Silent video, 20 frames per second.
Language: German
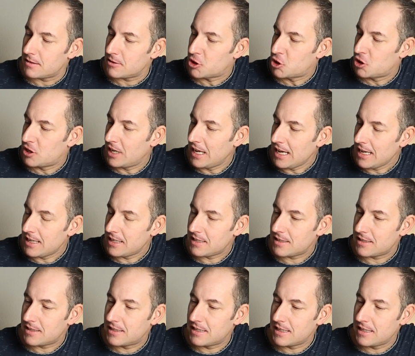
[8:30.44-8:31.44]

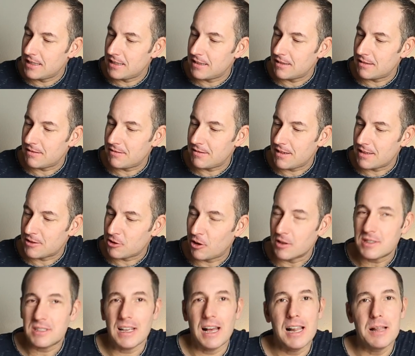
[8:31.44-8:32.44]
Schicht, die
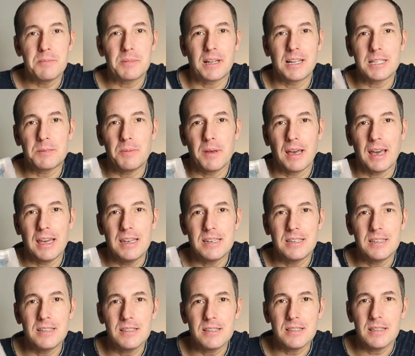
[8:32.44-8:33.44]
trotz allem transparent
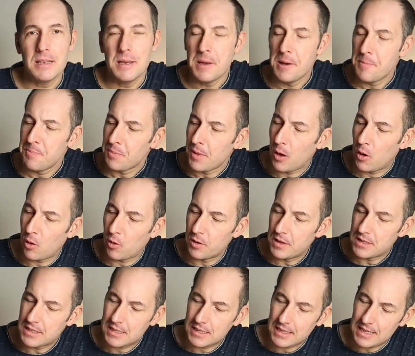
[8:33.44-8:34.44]
ist
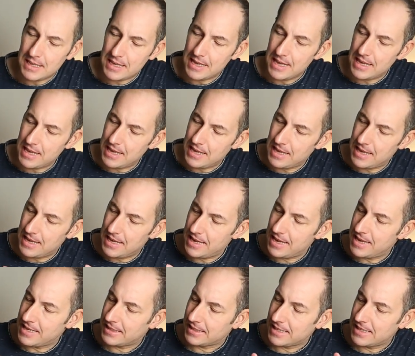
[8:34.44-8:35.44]
und
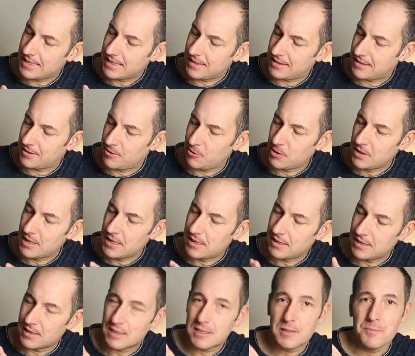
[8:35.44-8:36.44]
es ist durch
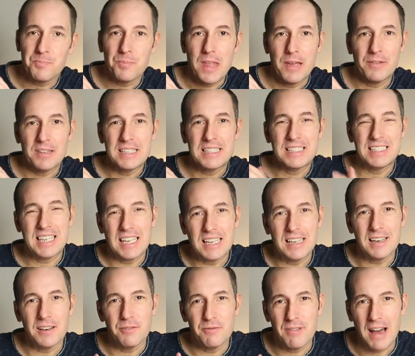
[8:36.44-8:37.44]
dieses etwas
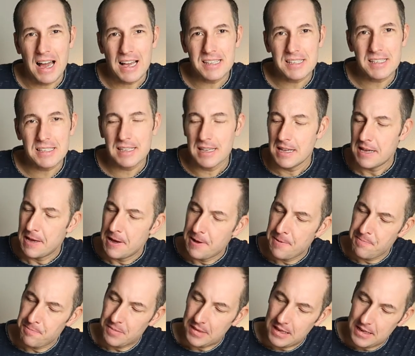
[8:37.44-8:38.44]
dickere Wachs
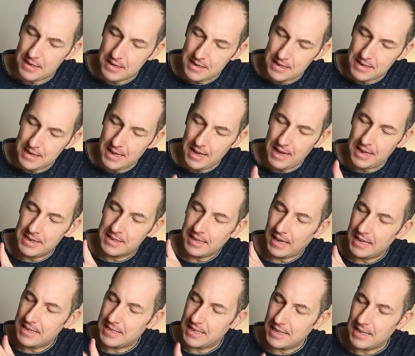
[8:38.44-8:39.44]
ein
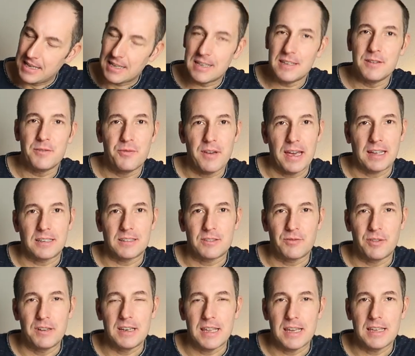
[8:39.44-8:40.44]
3D-Effekt,
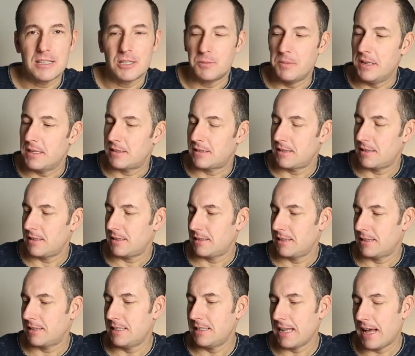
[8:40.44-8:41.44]
finde ich zumindest.
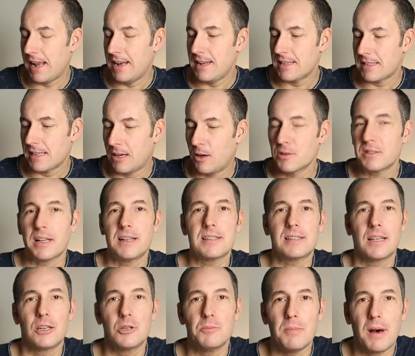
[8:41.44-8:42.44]
Es sieht anders aus als
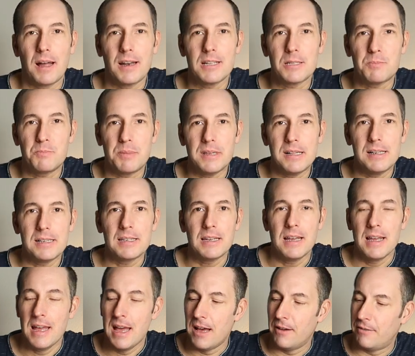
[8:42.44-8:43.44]
ein normales Bild,
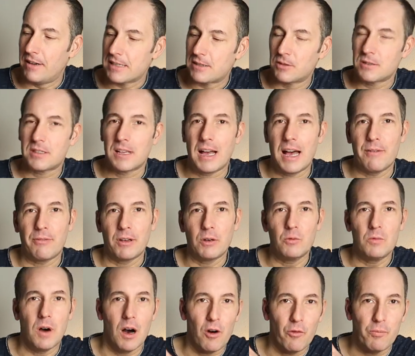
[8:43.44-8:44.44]
was sozusagen einfach
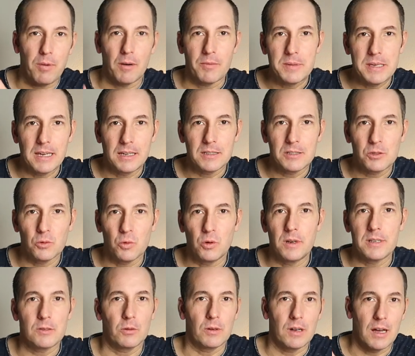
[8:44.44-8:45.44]
nur auf Papier gezogen
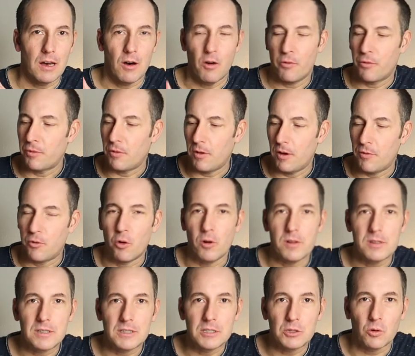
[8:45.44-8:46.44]
ist oder auf, auf
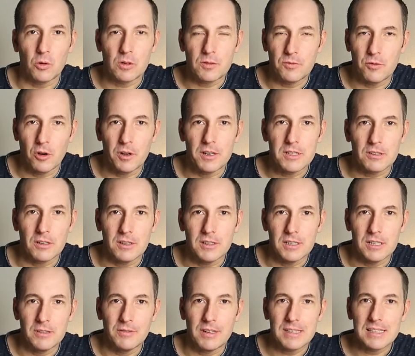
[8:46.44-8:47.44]
Holz gedruckt worden ist oder
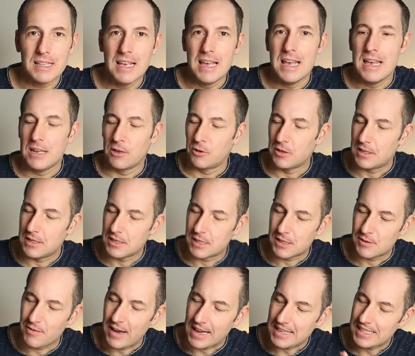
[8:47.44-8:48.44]
irgendwas. Durch
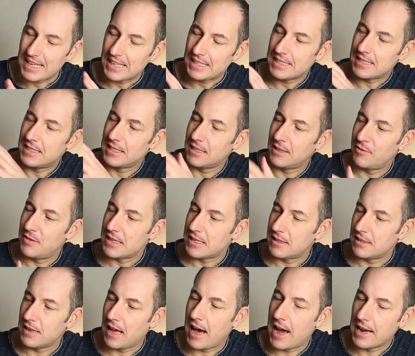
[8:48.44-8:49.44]
dieses Wachs hat es einen
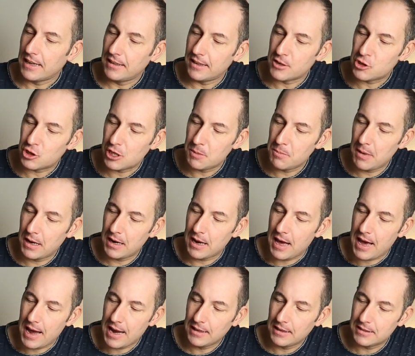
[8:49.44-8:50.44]
gewissen eigenen Schimmer, eine
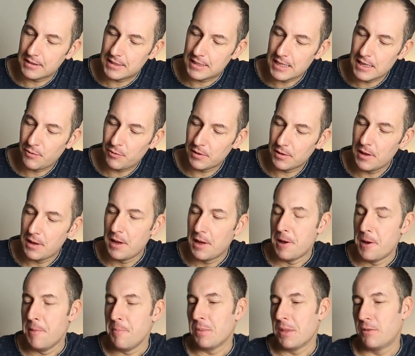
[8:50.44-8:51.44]
eigene Tiefe.
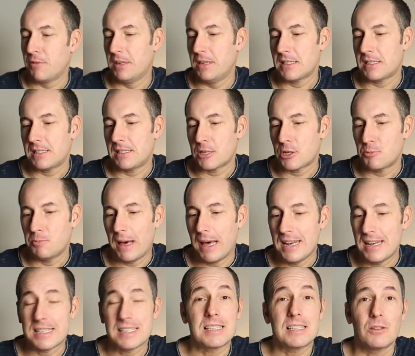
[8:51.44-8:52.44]
Ich finde das sehr
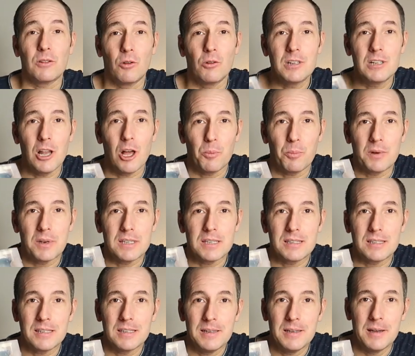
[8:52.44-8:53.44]
spannend. Es ist ein
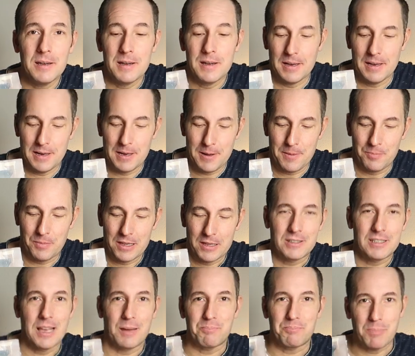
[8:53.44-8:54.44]
unglaublich ähm, also
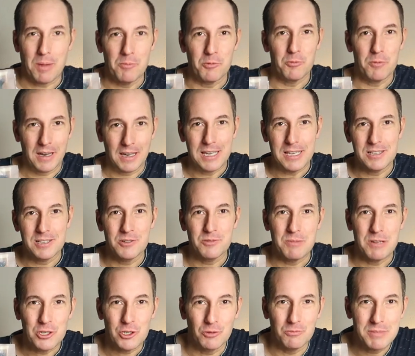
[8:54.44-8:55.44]
ich habe beim Rübergießen
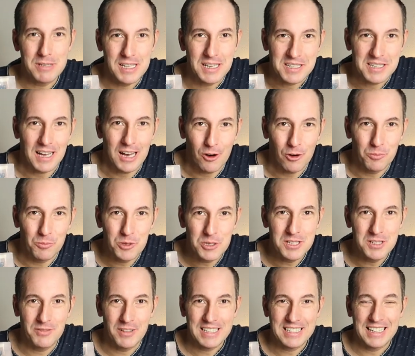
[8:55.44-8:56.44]
mich schon ein bisschen trauen
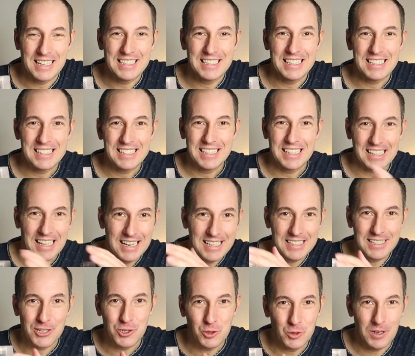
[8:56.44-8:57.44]
müssen, weil ich dachte, jetzt ist das
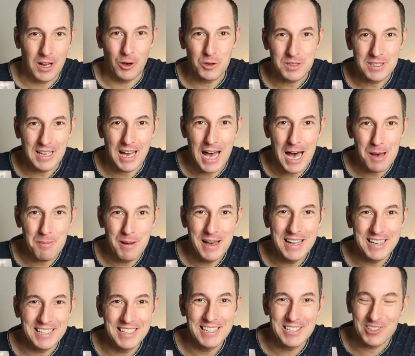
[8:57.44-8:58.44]
alles hier schön
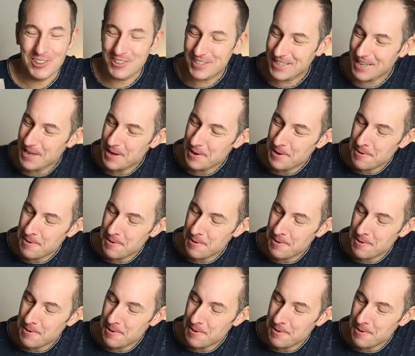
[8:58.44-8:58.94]
ausgearbeitet und